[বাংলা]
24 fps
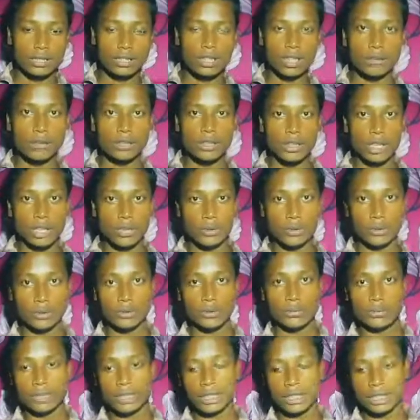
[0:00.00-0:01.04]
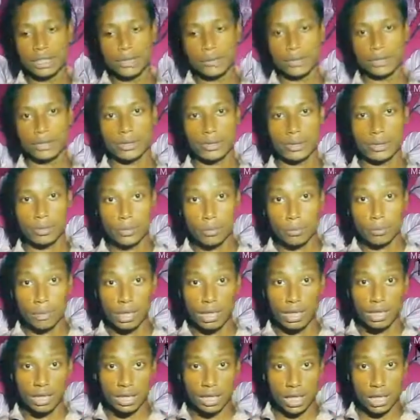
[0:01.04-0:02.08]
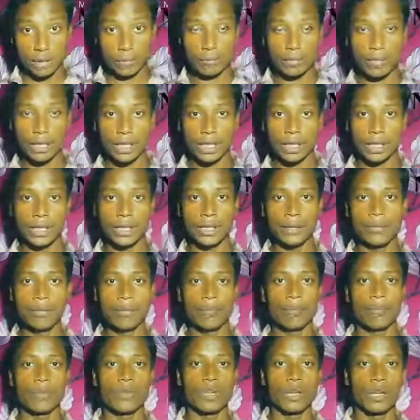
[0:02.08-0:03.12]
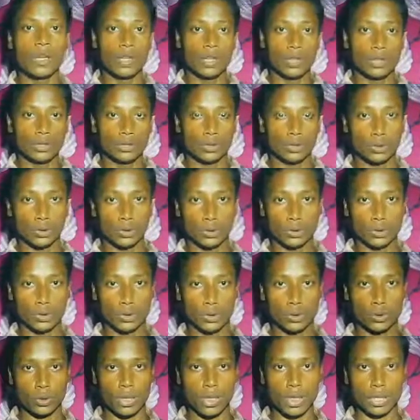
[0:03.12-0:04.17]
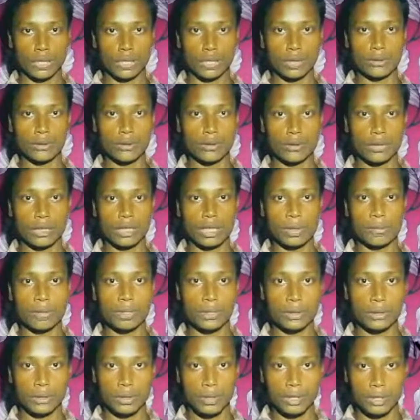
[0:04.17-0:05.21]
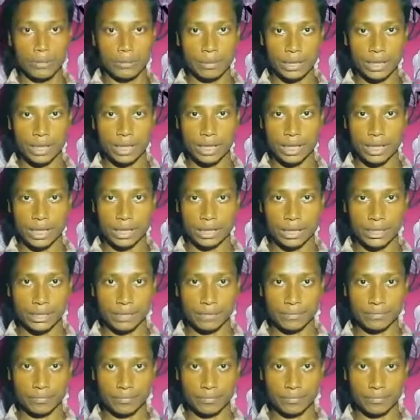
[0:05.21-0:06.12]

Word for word: যেমন দেখো তুমি দেখতে পাচ্ছ তোমার সামনে ছোট ছোট হাতিগুলোকে আমি দড়ি দিয়ে বেঁধে রেখেছি